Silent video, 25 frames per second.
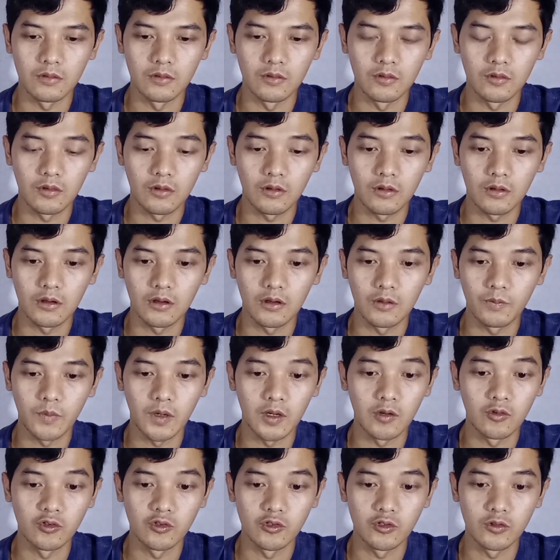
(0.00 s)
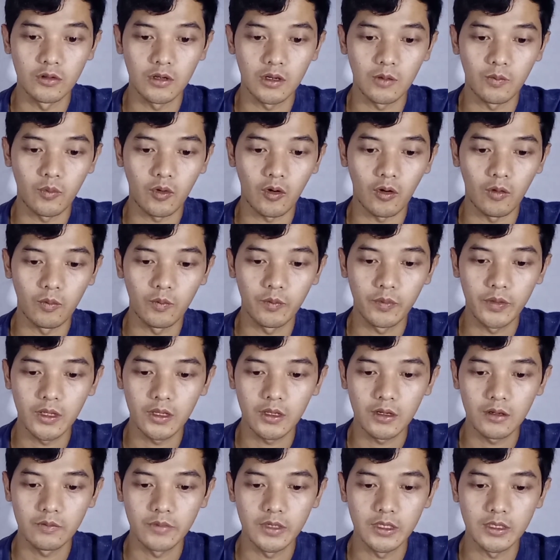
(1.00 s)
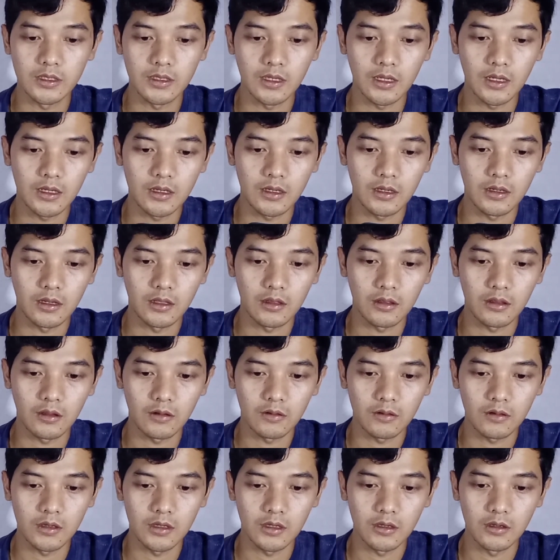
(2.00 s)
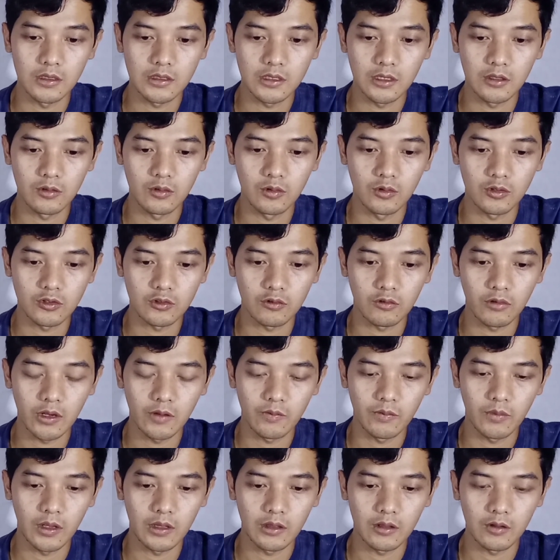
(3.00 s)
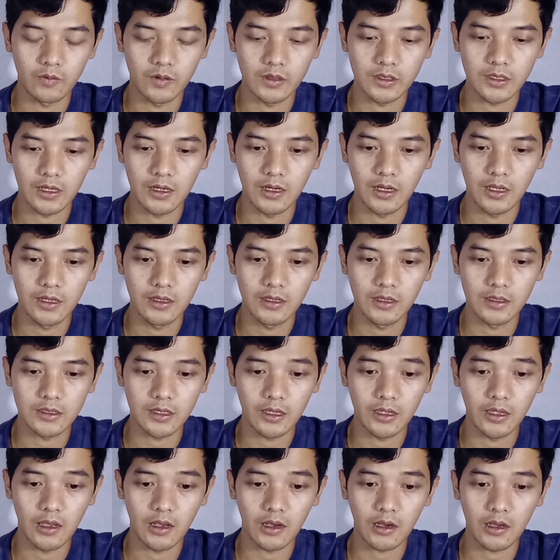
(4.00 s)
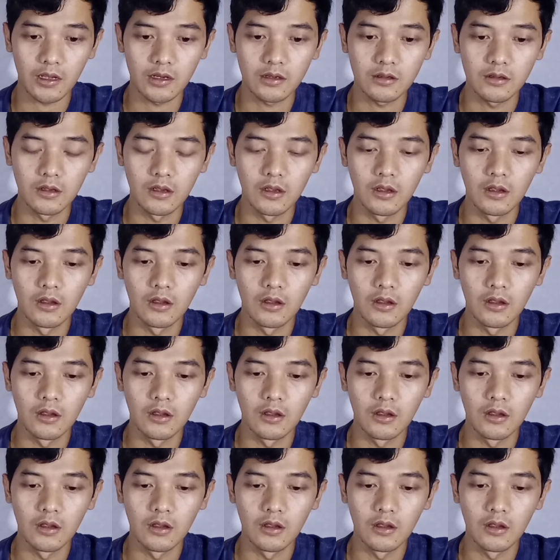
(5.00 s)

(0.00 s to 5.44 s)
untuk ke pengunjung ke profil bisa atau ke situs web atau pesan lainnya saya akan